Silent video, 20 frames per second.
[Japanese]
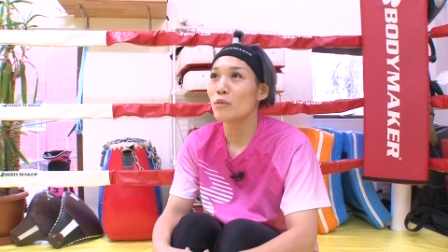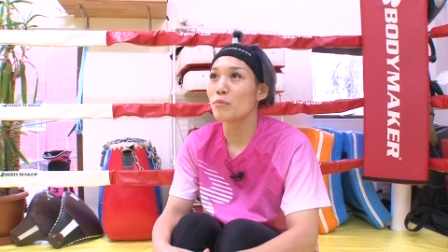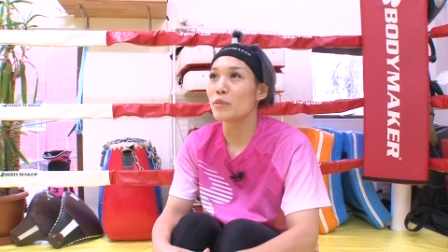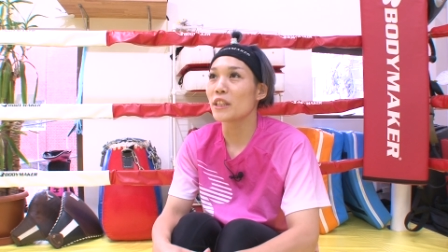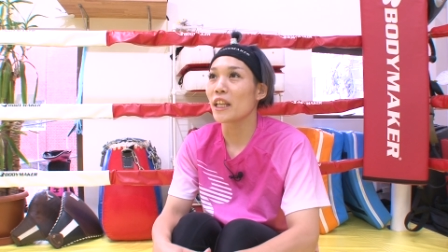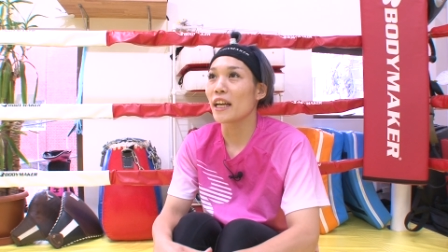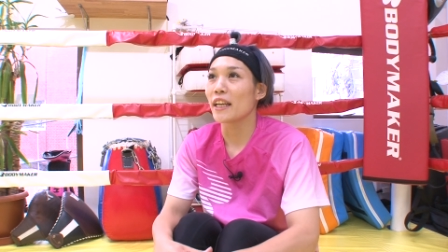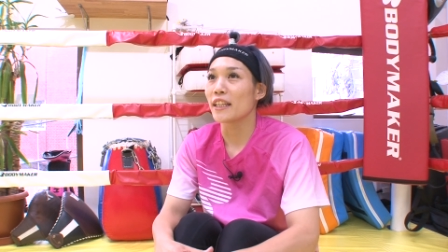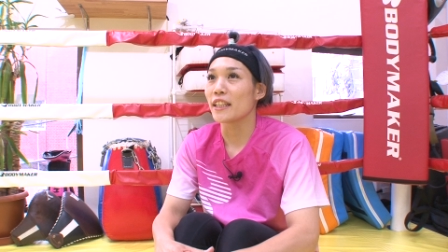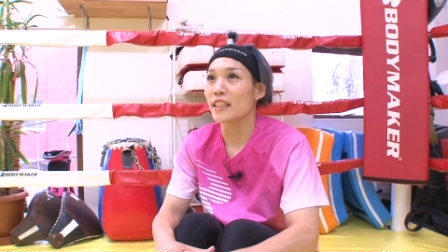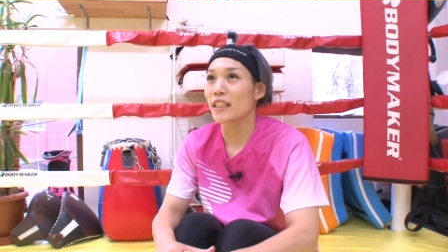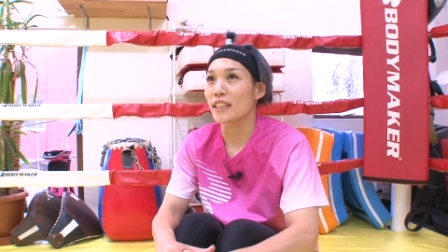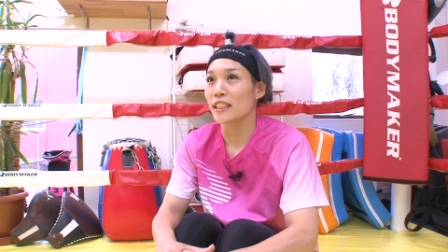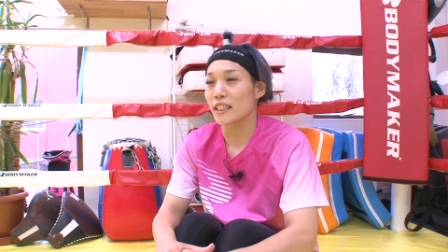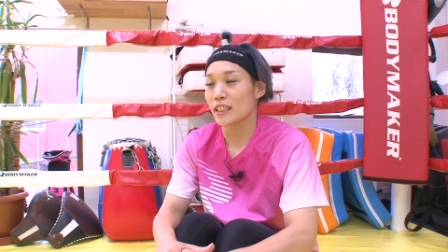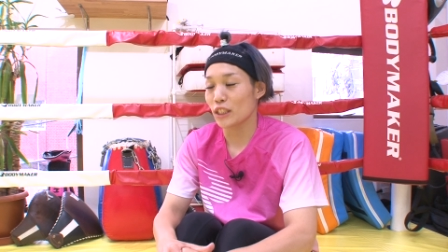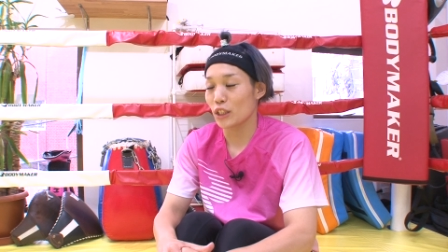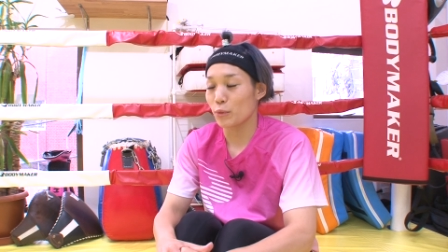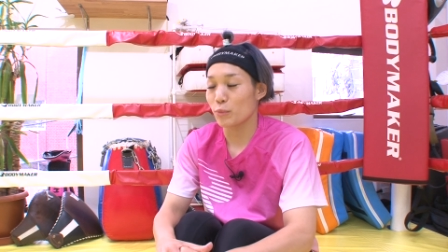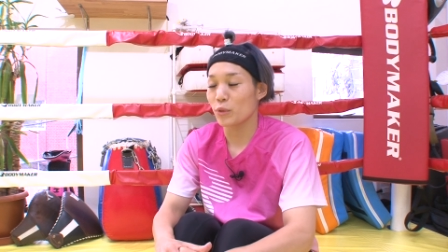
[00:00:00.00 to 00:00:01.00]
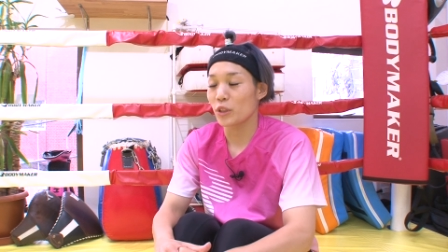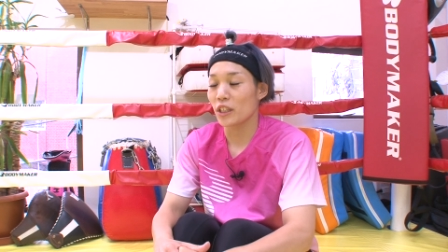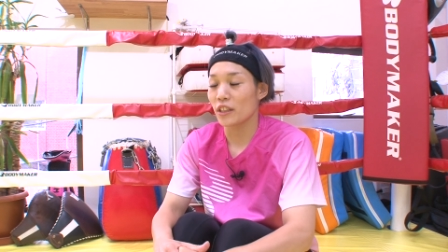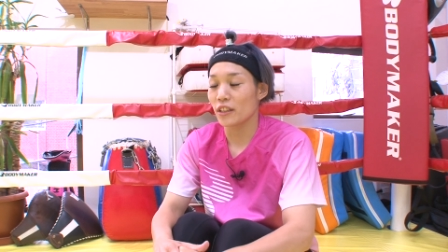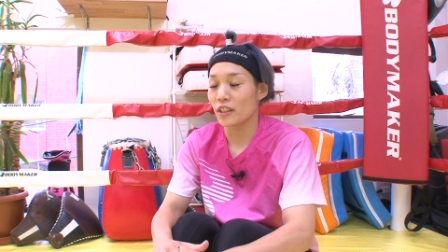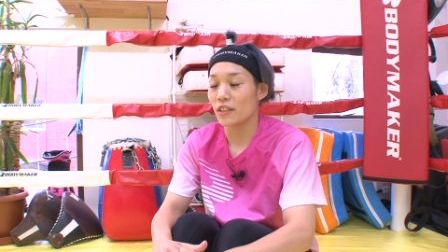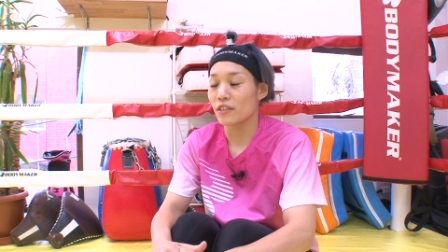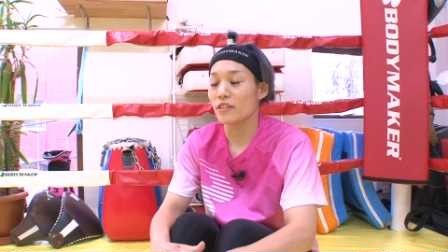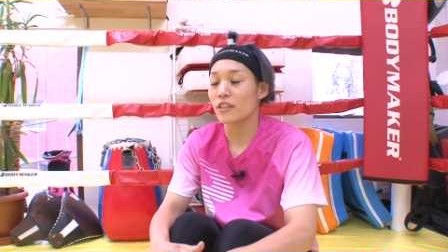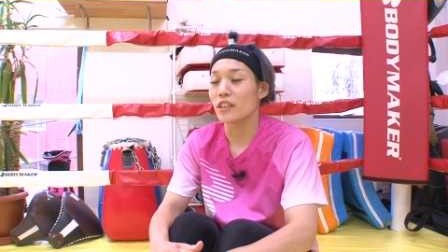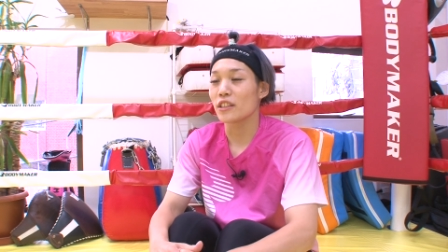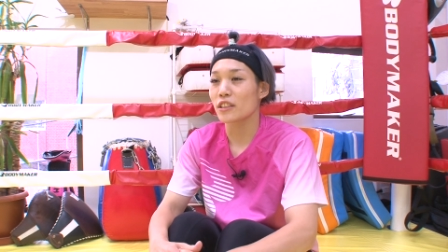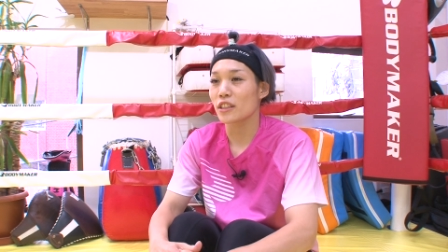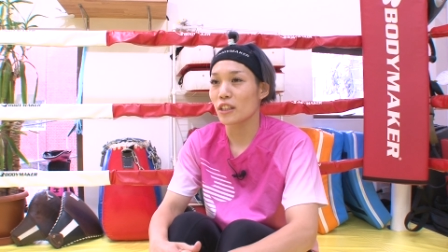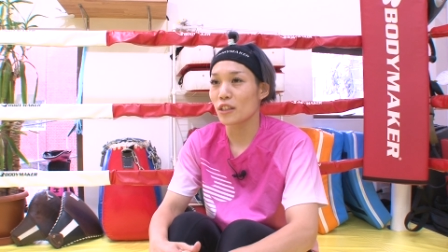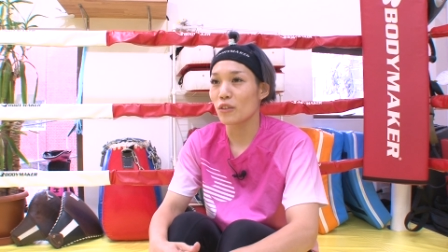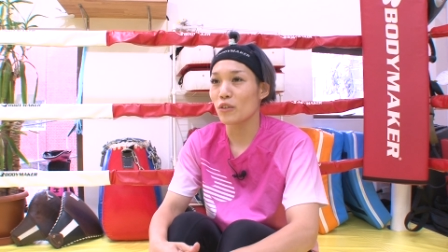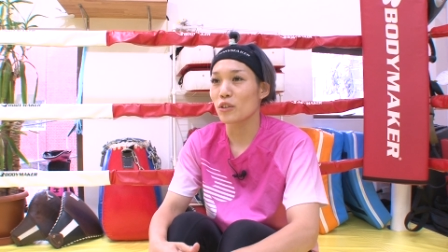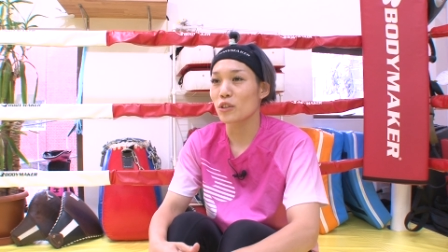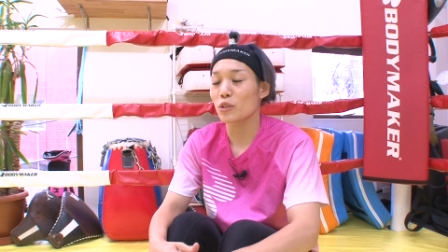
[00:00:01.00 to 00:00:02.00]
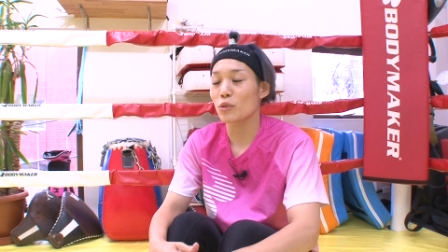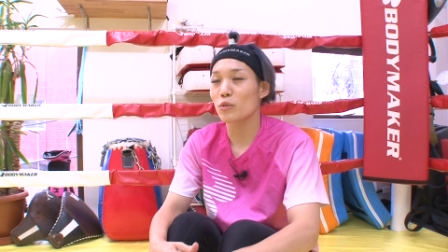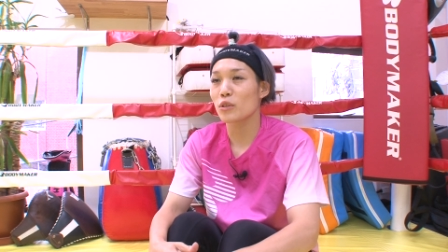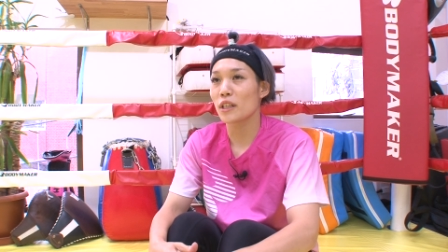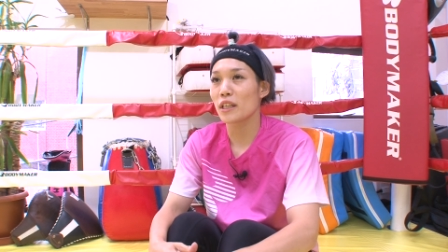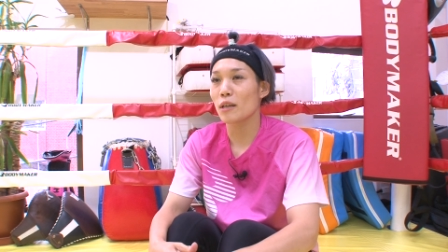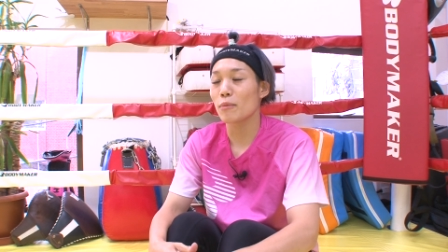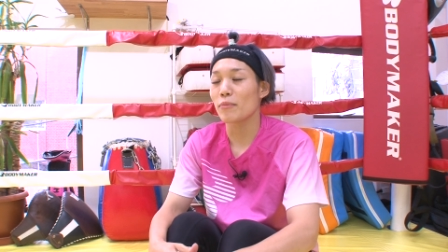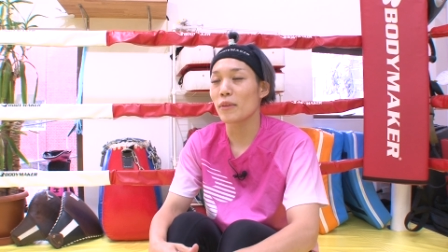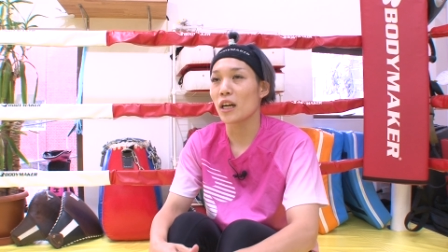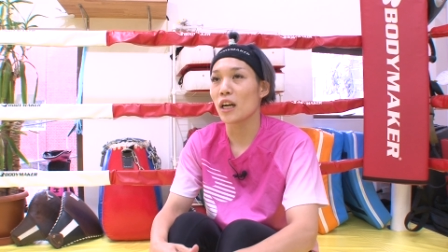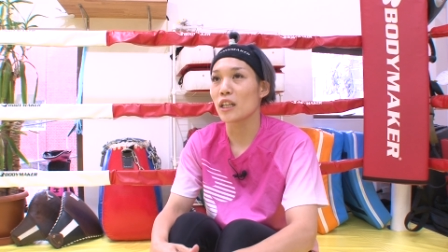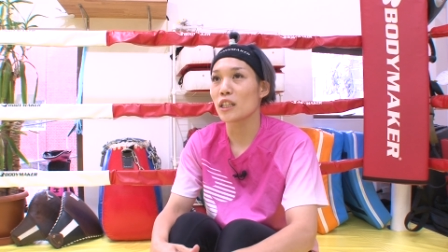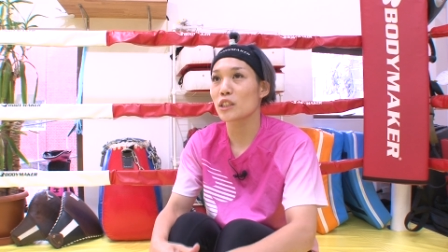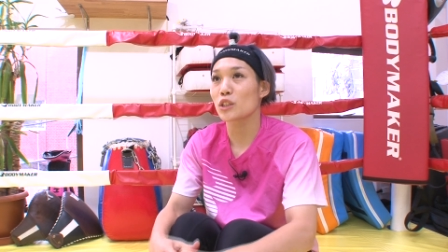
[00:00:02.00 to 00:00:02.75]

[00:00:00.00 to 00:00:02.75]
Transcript: 舞台に立たせてもらってるんですけどそこでやっぱ